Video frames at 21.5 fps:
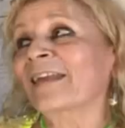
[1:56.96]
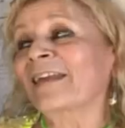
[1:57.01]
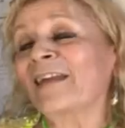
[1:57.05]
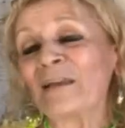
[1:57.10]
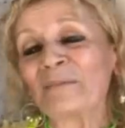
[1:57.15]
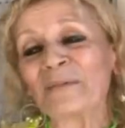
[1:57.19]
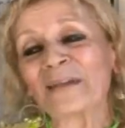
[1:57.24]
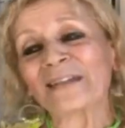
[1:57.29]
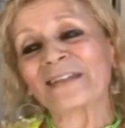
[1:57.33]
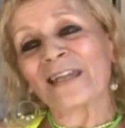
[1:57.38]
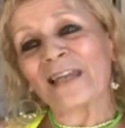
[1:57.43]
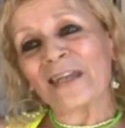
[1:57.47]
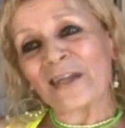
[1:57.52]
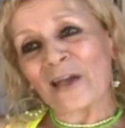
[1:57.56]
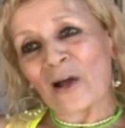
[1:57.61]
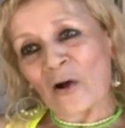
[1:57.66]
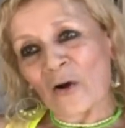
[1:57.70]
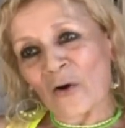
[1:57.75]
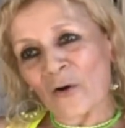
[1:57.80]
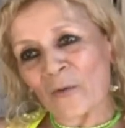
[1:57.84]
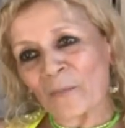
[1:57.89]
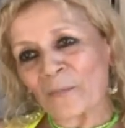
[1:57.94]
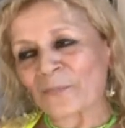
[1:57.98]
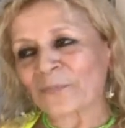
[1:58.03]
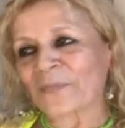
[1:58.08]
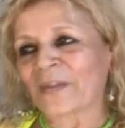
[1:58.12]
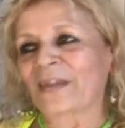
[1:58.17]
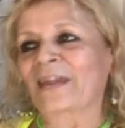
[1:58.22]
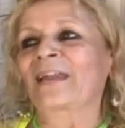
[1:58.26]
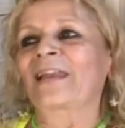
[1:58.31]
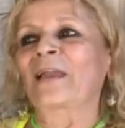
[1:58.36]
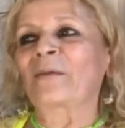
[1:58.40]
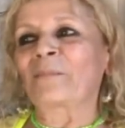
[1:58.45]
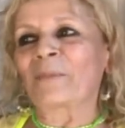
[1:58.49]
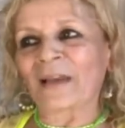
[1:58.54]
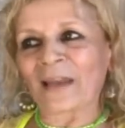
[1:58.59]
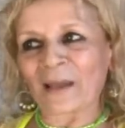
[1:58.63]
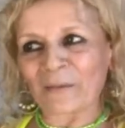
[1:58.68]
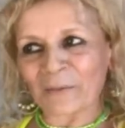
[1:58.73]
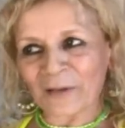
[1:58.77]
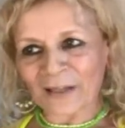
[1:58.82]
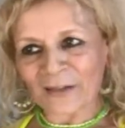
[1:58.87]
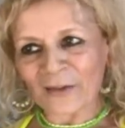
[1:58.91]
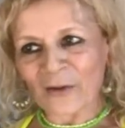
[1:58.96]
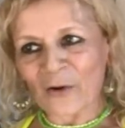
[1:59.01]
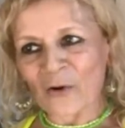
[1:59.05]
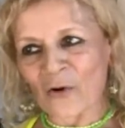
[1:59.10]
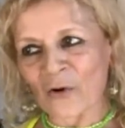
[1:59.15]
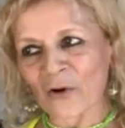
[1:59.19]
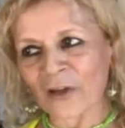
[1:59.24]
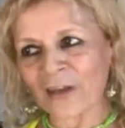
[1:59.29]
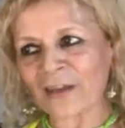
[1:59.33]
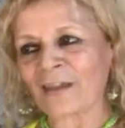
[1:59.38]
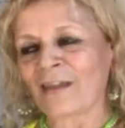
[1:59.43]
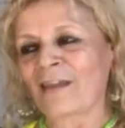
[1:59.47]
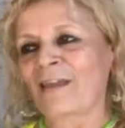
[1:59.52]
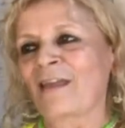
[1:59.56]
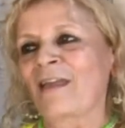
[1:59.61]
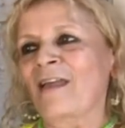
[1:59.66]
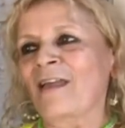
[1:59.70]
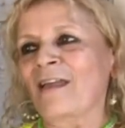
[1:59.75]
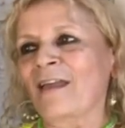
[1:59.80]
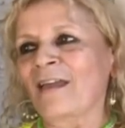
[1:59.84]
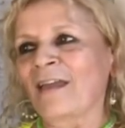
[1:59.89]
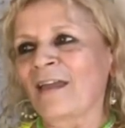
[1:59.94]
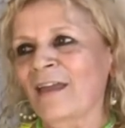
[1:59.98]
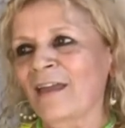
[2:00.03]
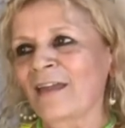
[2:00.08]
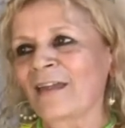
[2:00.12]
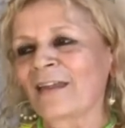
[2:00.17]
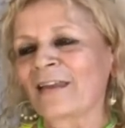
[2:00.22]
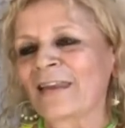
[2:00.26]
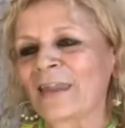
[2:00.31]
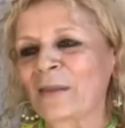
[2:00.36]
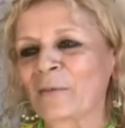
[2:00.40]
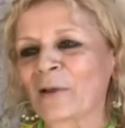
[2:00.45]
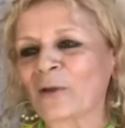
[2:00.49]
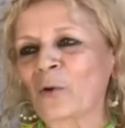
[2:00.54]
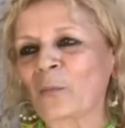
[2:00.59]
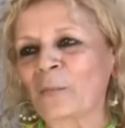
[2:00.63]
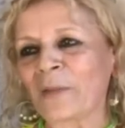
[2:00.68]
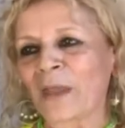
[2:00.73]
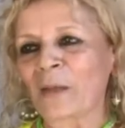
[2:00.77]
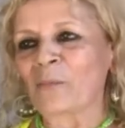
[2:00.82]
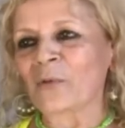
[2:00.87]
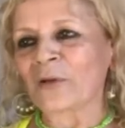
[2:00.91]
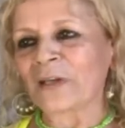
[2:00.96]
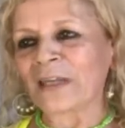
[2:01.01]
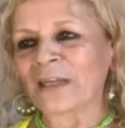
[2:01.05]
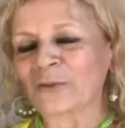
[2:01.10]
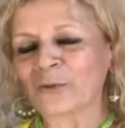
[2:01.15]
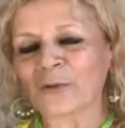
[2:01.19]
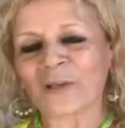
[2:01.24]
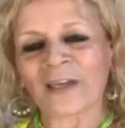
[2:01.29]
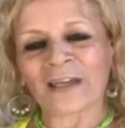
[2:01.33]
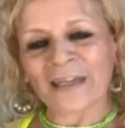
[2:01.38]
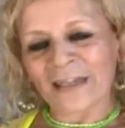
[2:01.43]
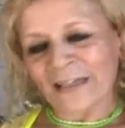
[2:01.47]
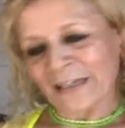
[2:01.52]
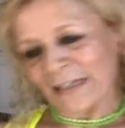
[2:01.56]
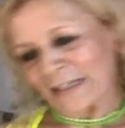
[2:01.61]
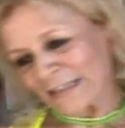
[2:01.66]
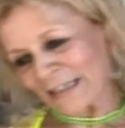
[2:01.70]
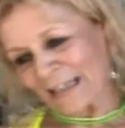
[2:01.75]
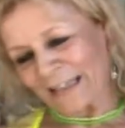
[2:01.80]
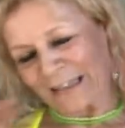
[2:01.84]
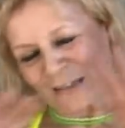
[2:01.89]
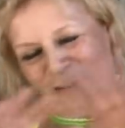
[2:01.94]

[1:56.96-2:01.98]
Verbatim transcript: كلمه اليوم لا بالابرا دي hoy es el Líbano bien bonito que regresan